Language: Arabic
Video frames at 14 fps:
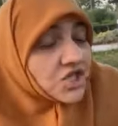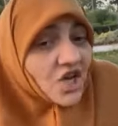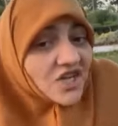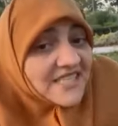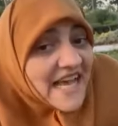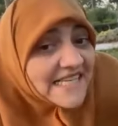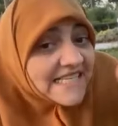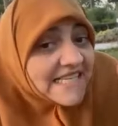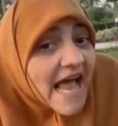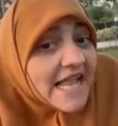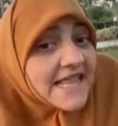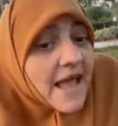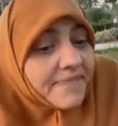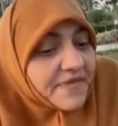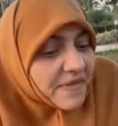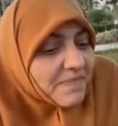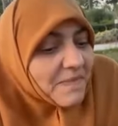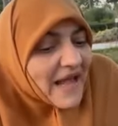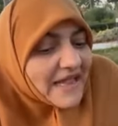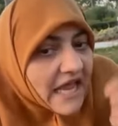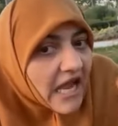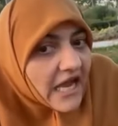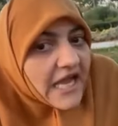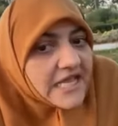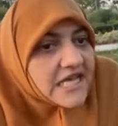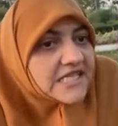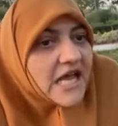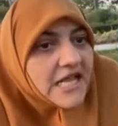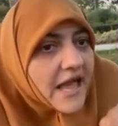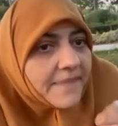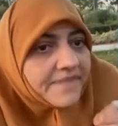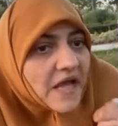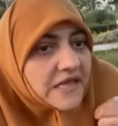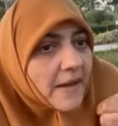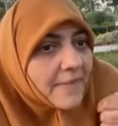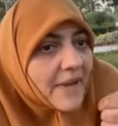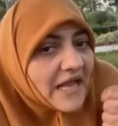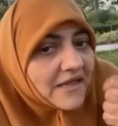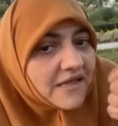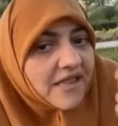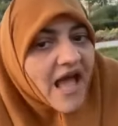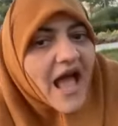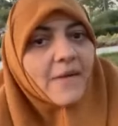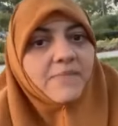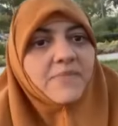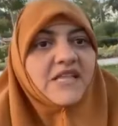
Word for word: شخصيه ساديه بتتمتع كده ساديه بتتمتع